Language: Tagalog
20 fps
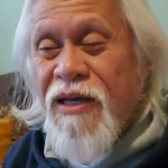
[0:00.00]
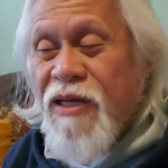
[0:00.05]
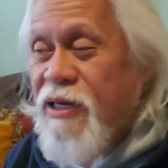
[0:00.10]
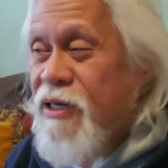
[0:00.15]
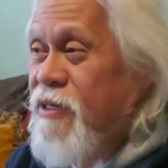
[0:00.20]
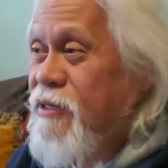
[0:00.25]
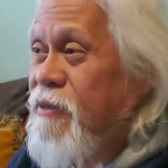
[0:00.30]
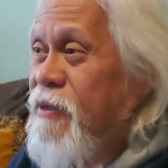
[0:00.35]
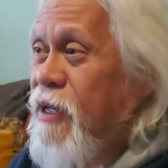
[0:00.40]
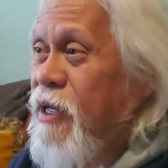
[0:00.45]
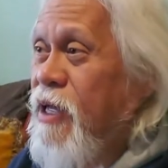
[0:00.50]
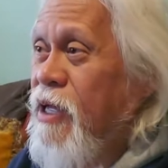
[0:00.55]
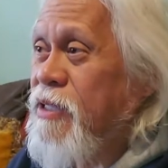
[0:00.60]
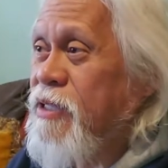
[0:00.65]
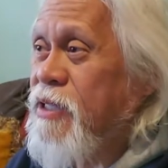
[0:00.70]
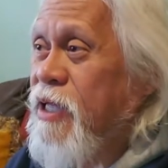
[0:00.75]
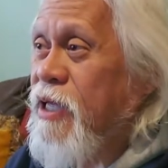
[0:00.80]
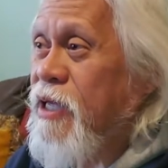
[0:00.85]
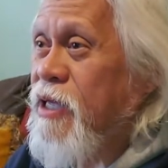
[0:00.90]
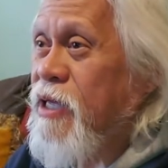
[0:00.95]
Ha?
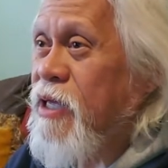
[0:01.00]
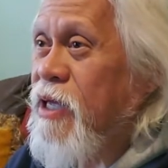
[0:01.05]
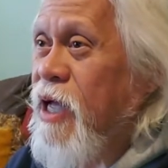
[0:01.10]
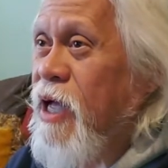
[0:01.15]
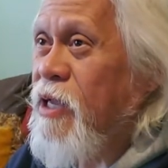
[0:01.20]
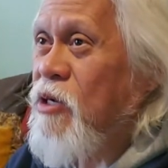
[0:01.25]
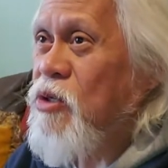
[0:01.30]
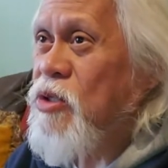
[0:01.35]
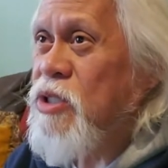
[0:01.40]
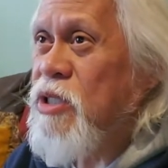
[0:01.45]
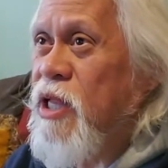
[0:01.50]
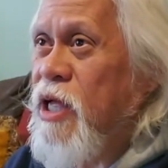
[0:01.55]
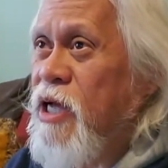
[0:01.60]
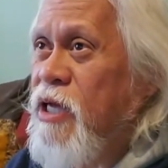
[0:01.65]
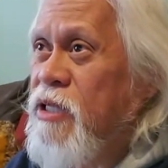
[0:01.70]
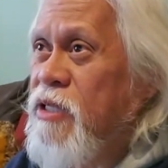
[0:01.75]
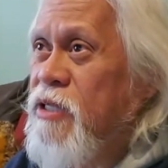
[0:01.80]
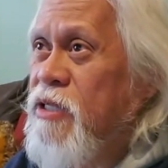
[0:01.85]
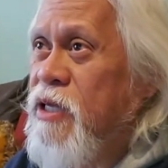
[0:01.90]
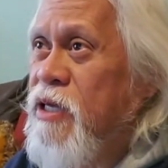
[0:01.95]
At uh, halos
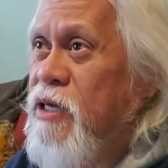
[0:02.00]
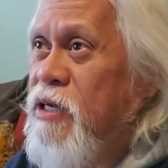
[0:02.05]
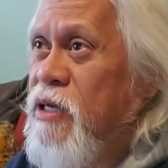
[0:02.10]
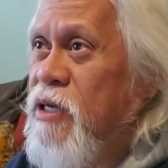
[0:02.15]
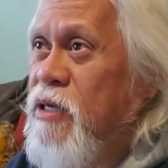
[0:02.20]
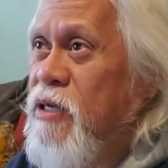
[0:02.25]
lahat ng